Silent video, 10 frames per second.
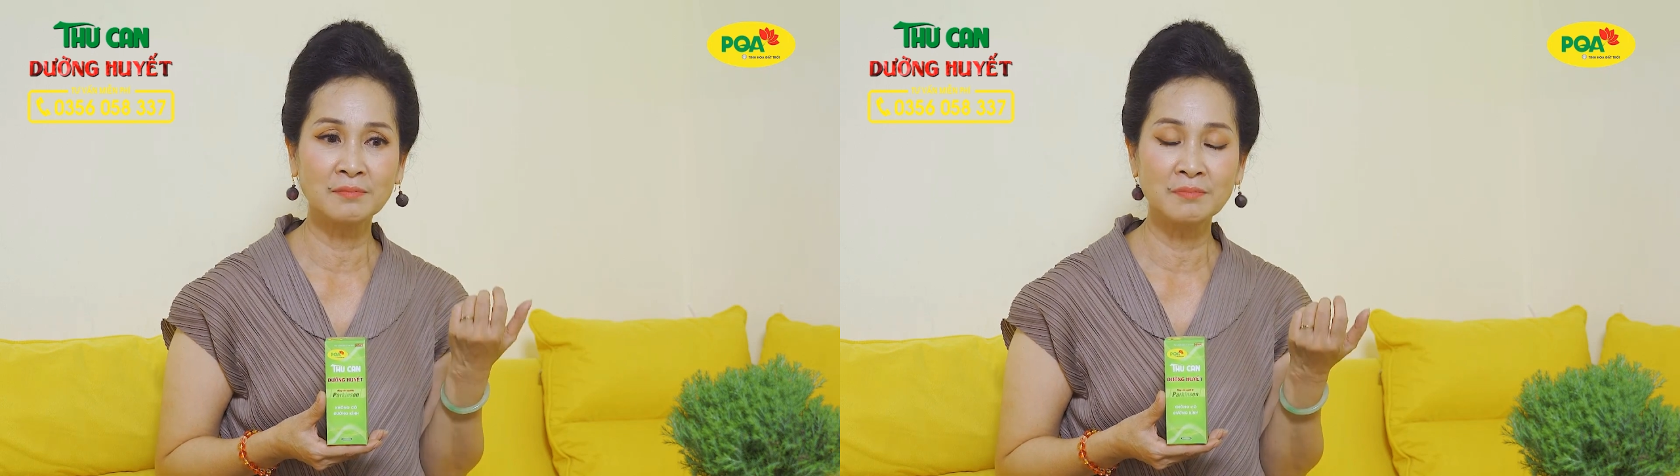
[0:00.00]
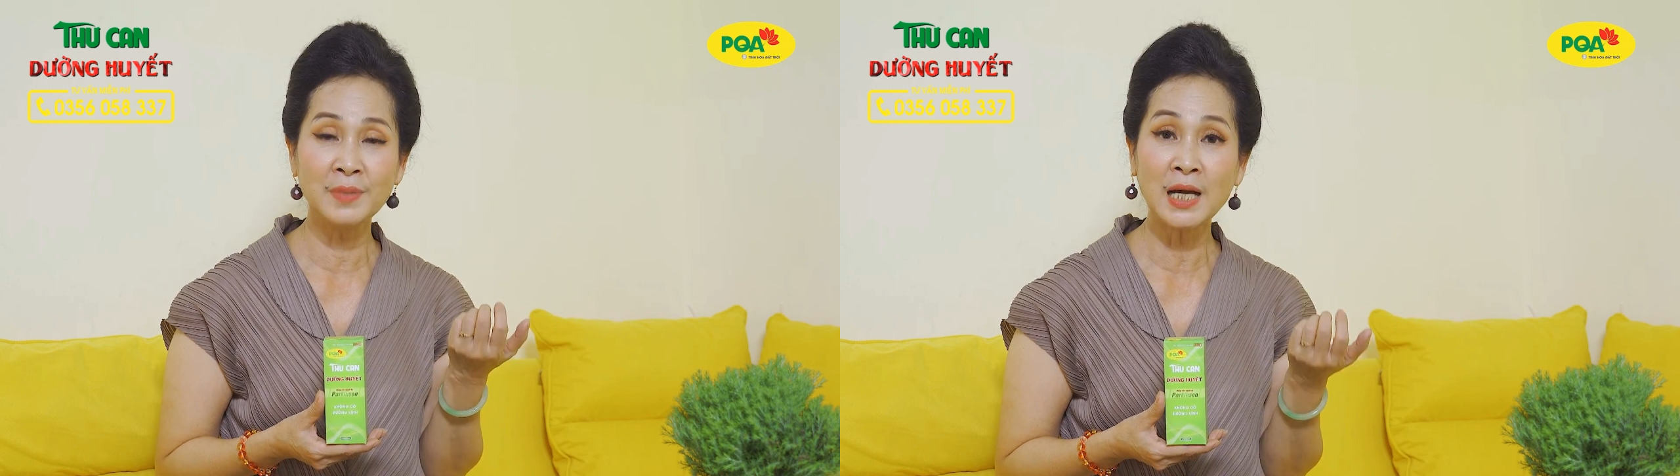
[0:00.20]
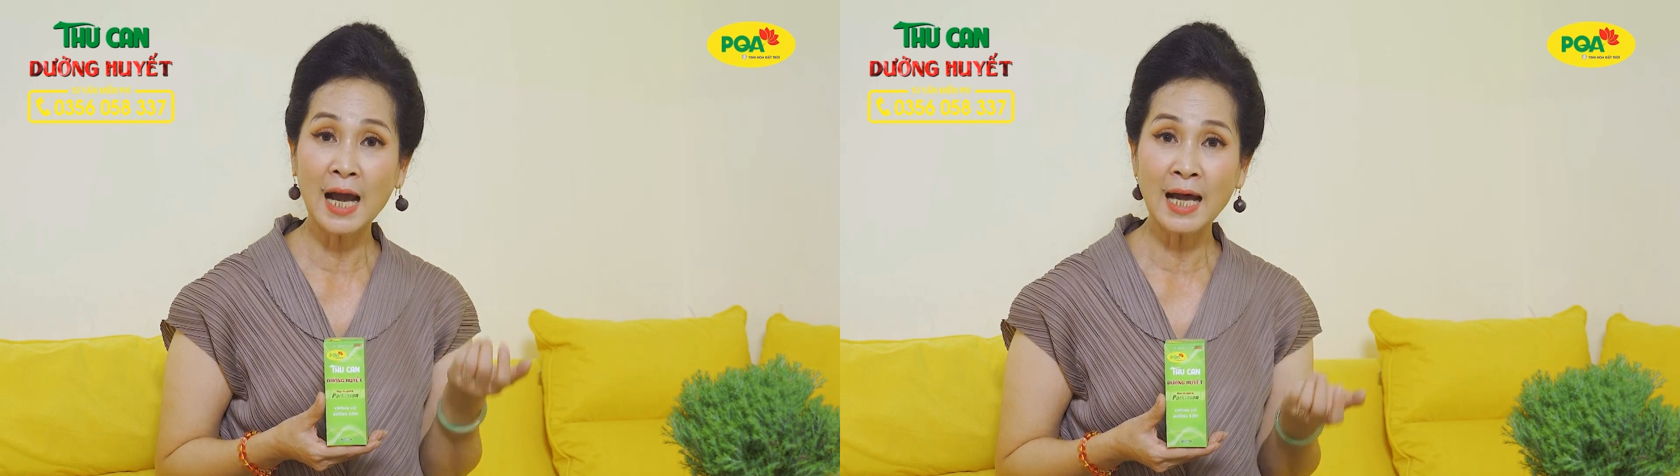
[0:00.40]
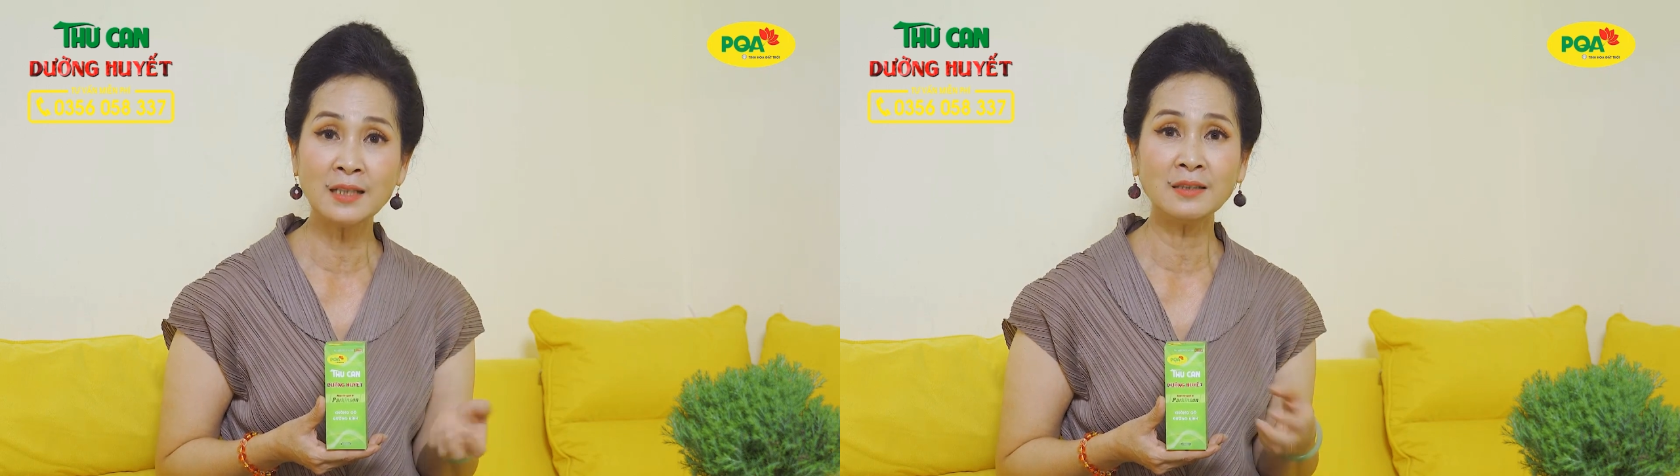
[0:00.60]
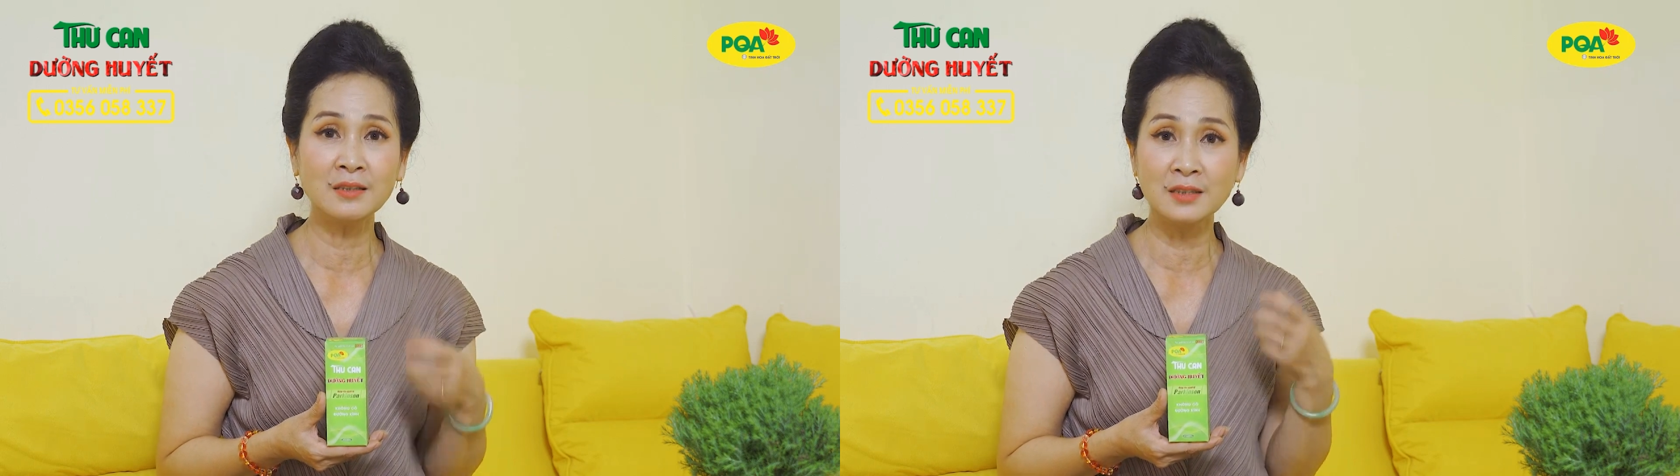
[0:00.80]
miếng
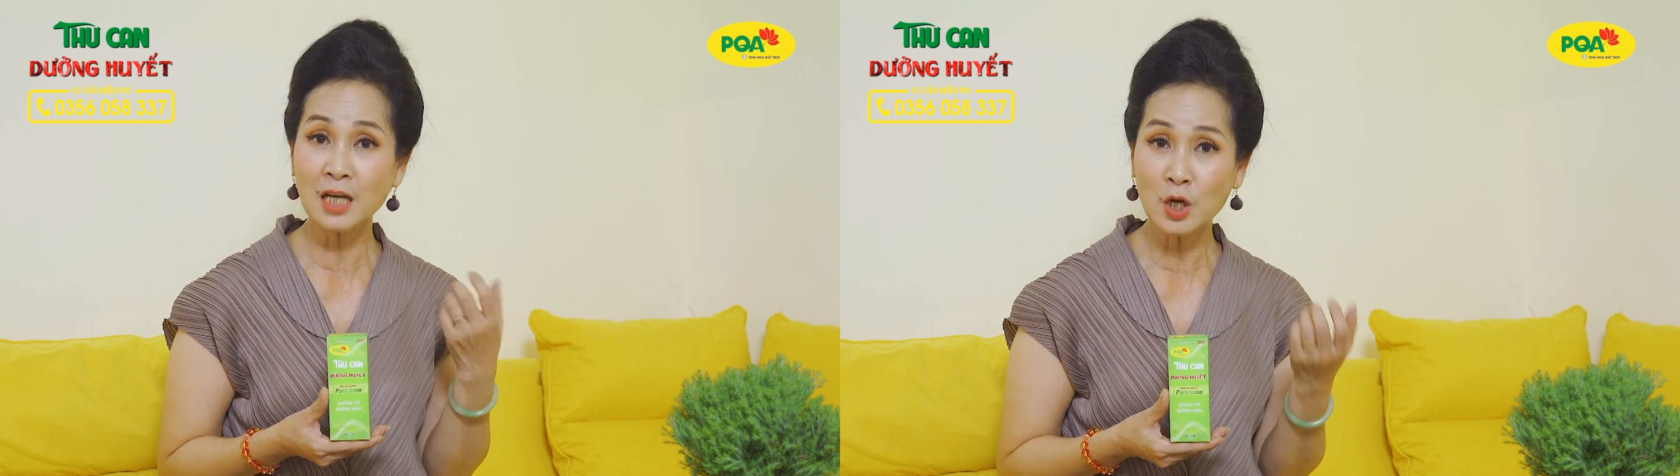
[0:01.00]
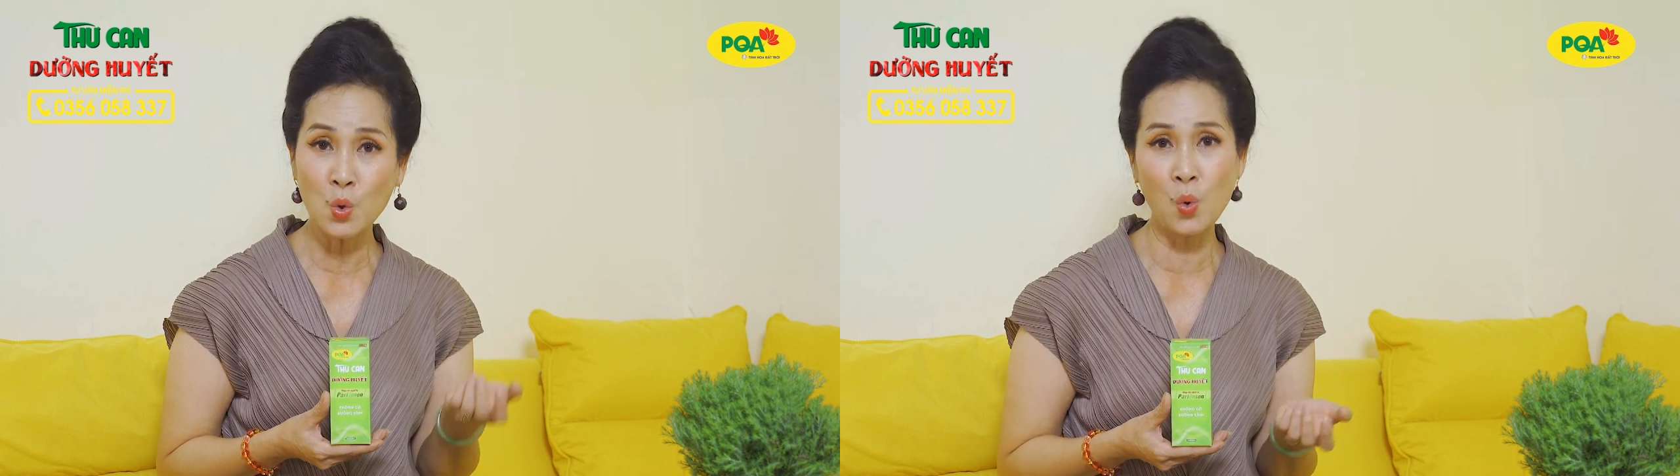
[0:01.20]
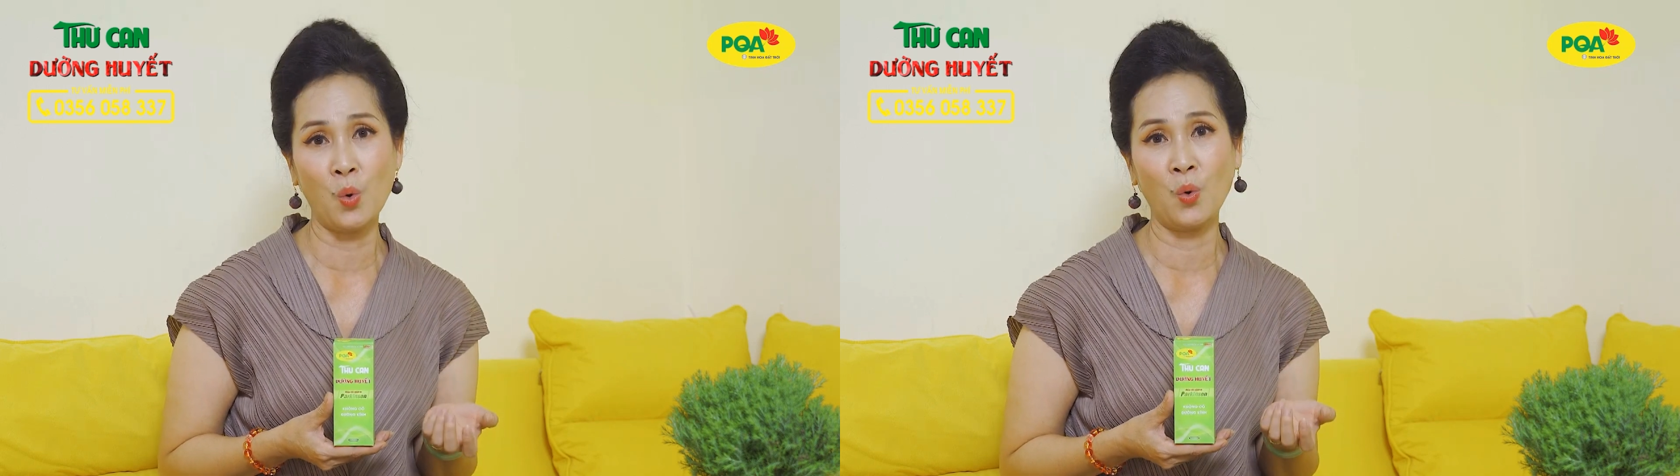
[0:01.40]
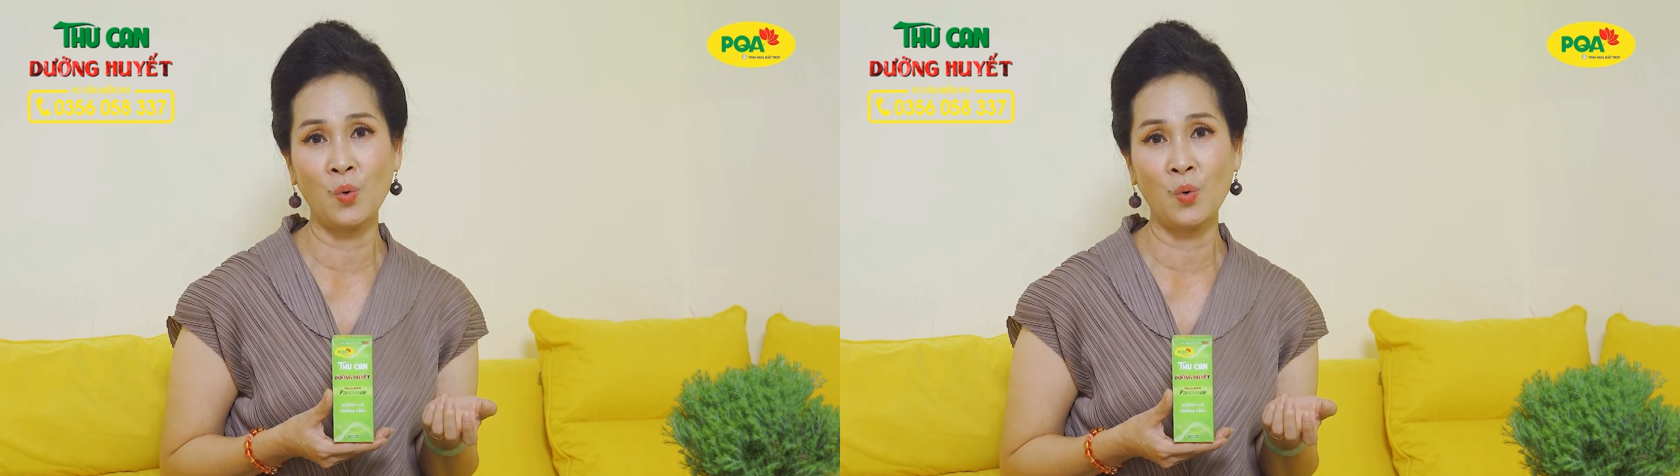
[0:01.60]
ăn từ giấc ngủ